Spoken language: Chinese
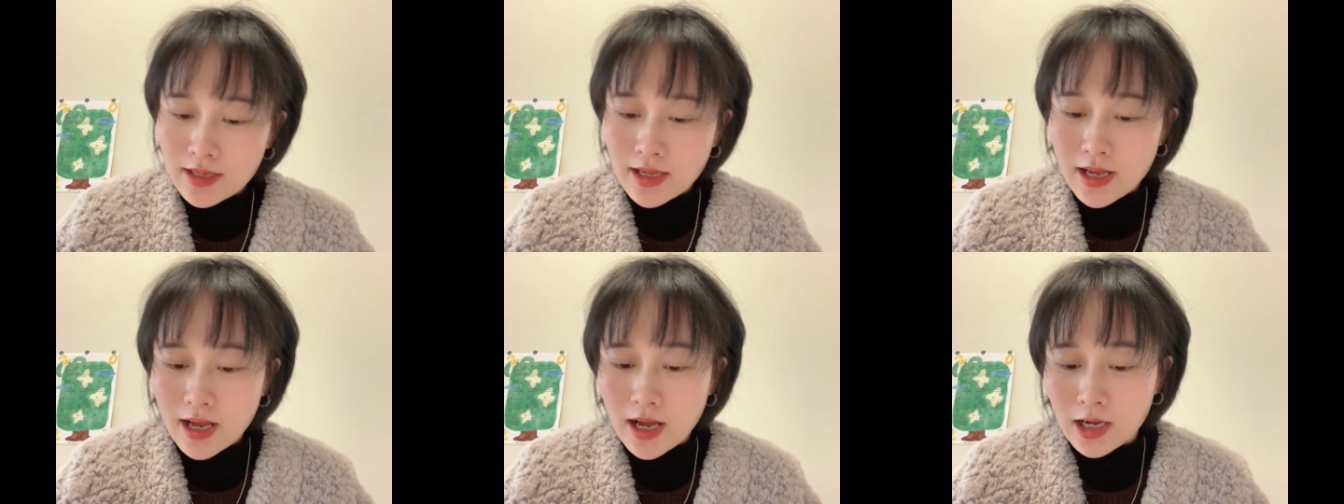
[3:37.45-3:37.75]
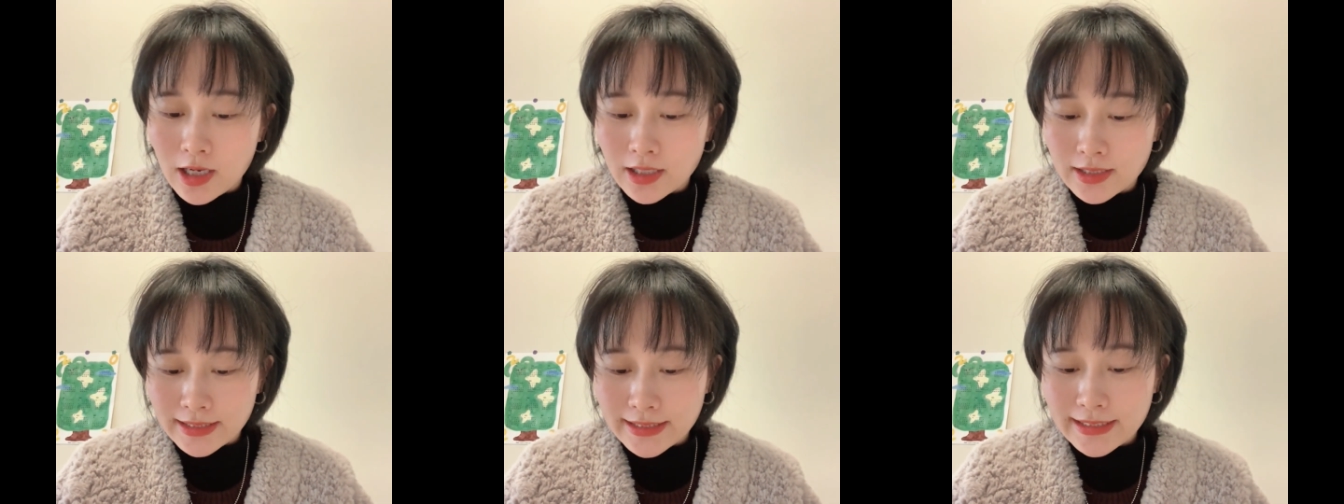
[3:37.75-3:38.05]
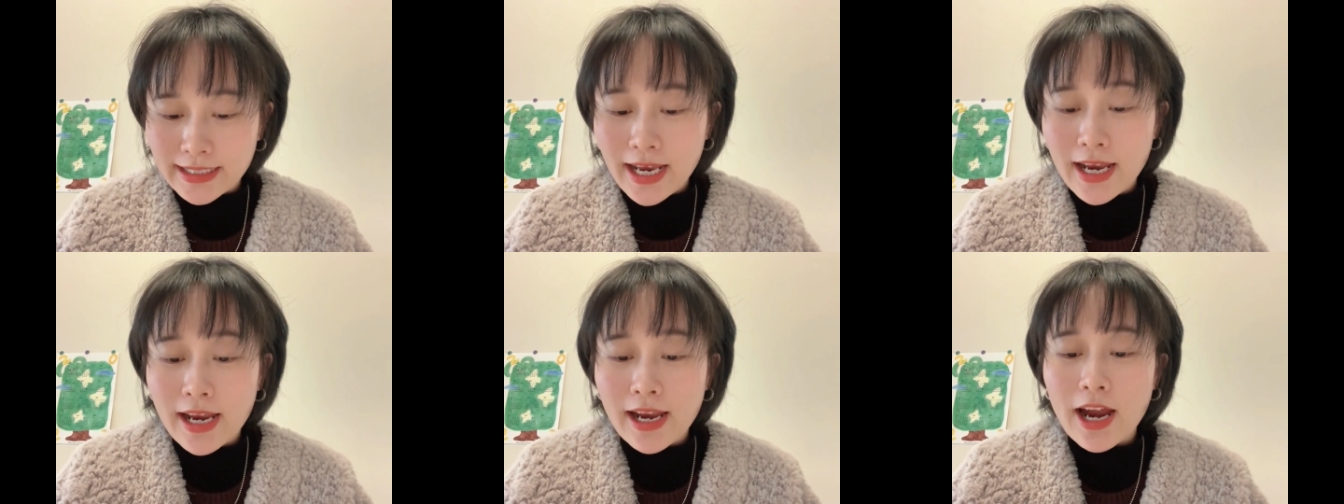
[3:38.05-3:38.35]
嗯，
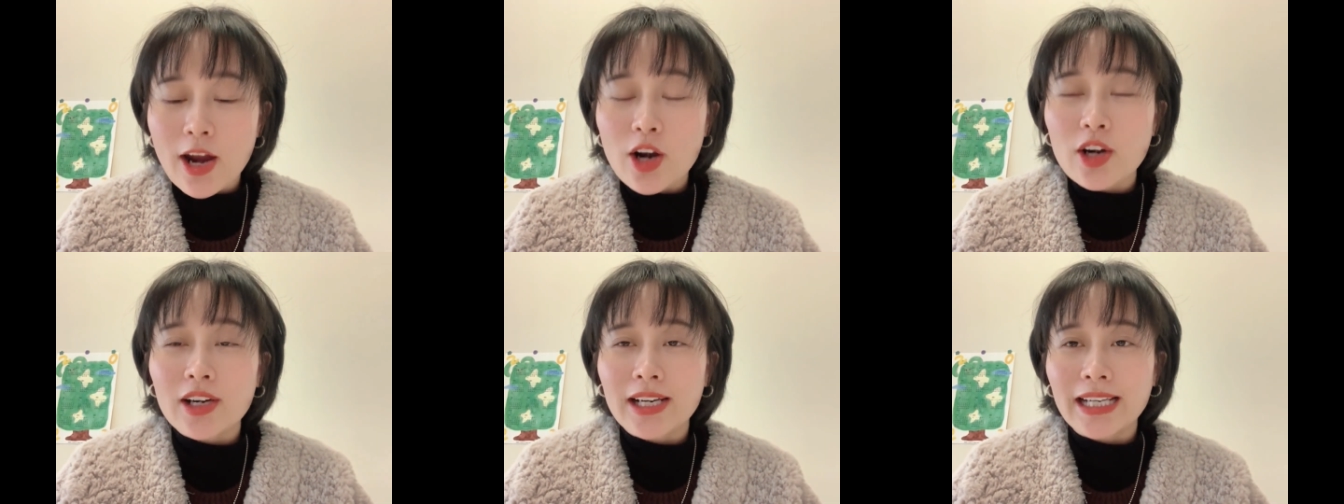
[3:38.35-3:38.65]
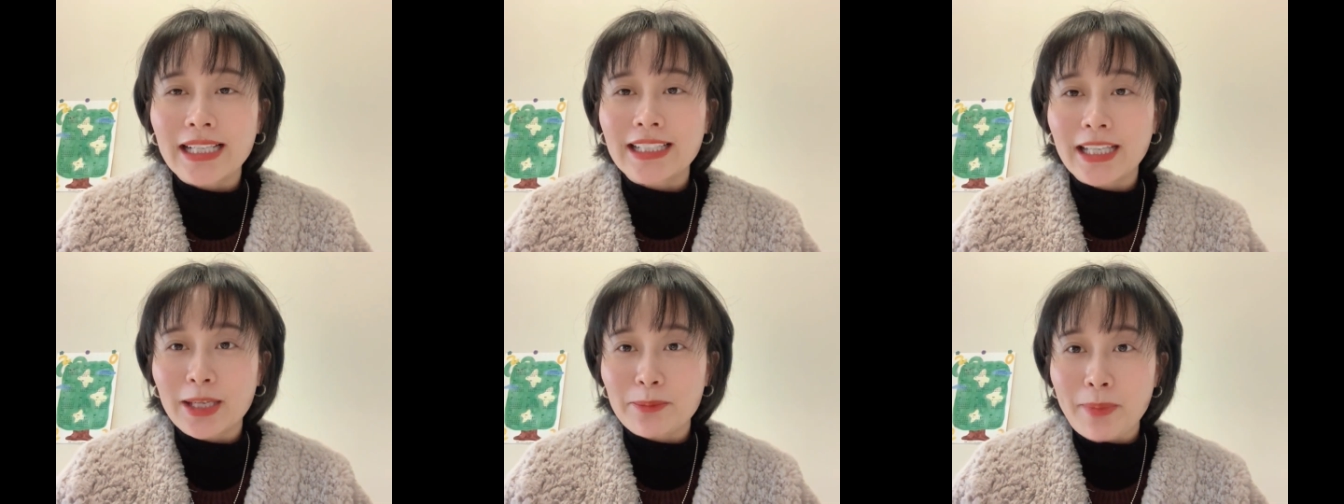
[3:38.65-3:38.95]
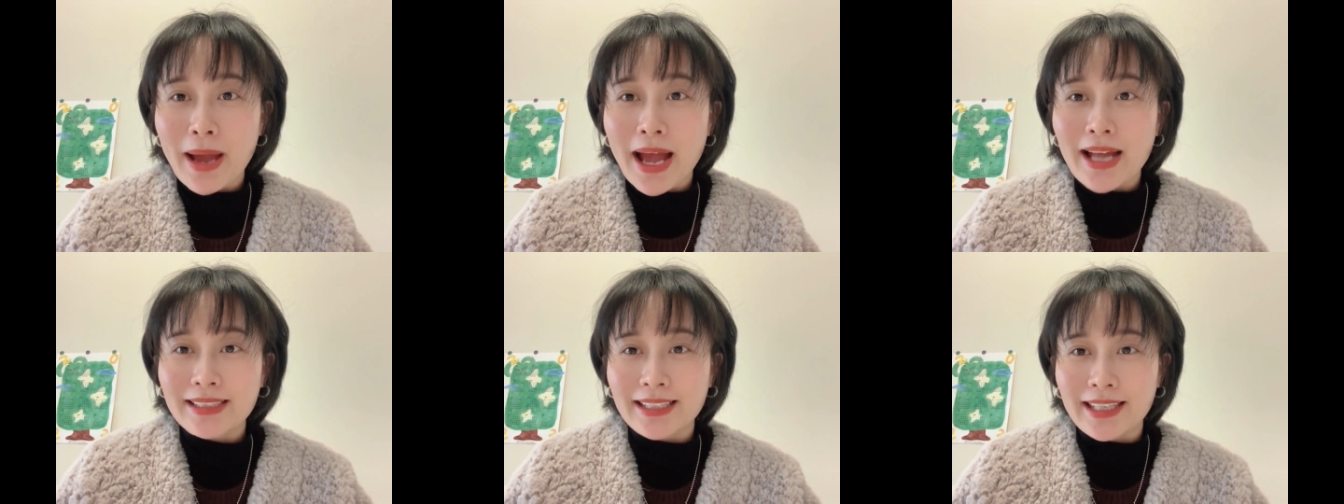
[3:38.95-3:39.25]
在二零零
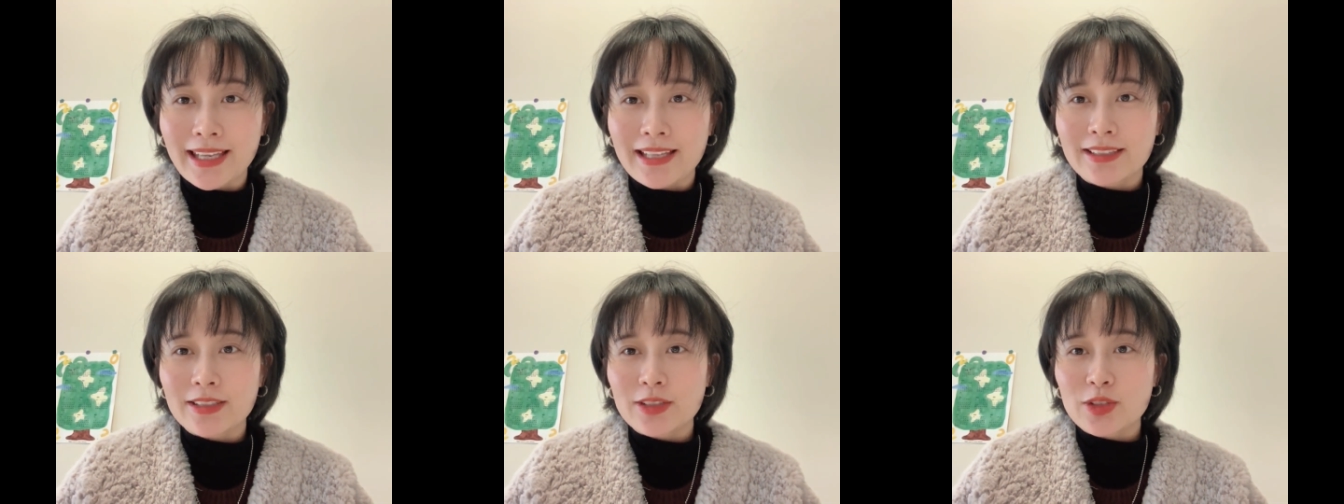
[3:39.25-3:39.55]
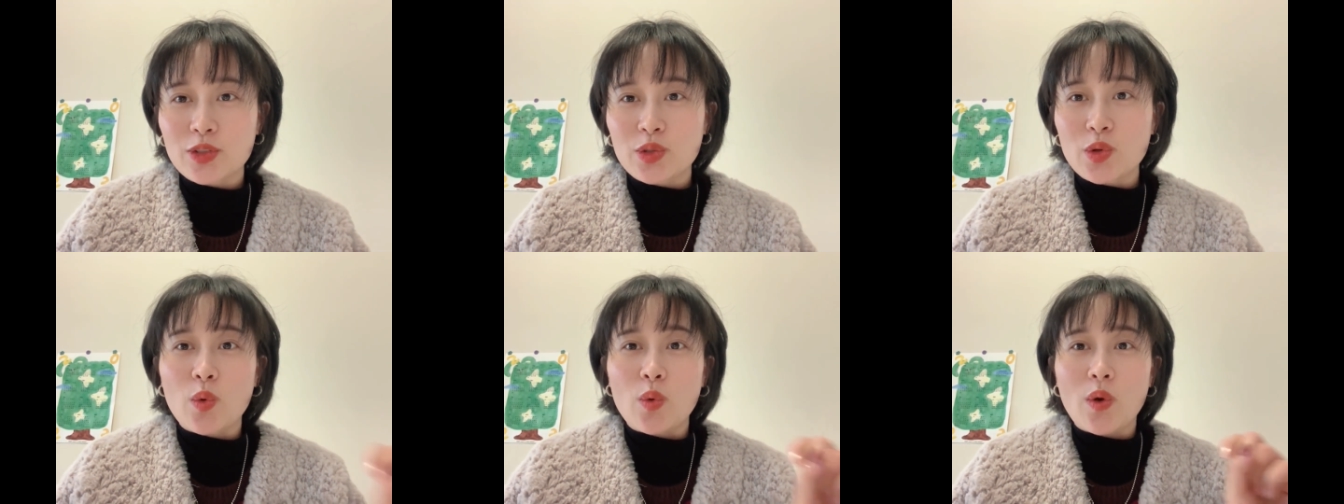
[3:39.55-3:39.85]
八年就